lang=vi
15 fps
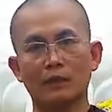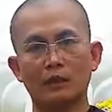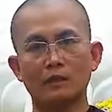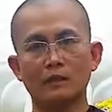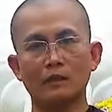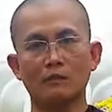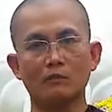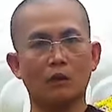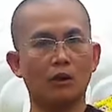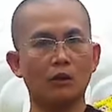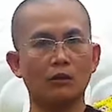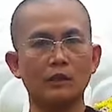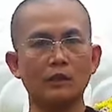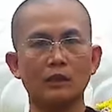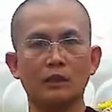dứt bỏ
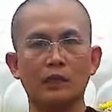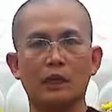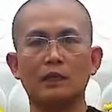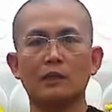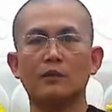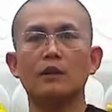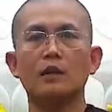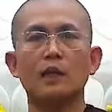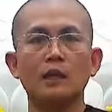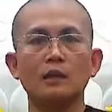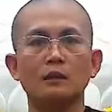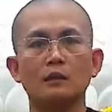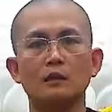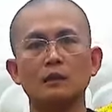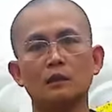nó đi cái là nó hết
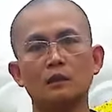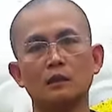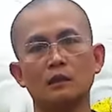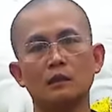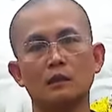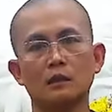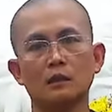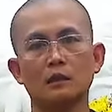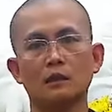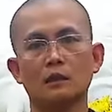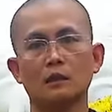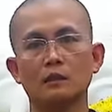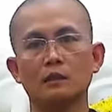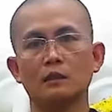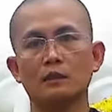nên
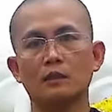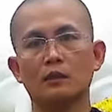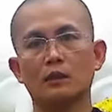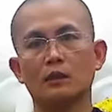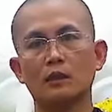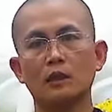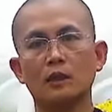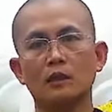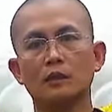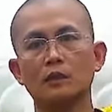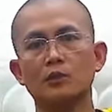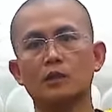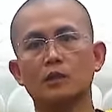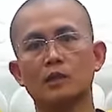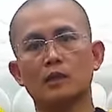là đừng có nghĩ đến
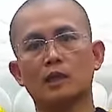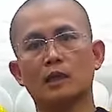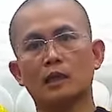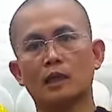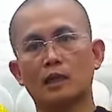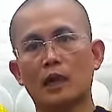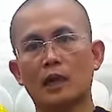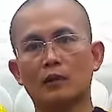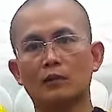chuyện sangara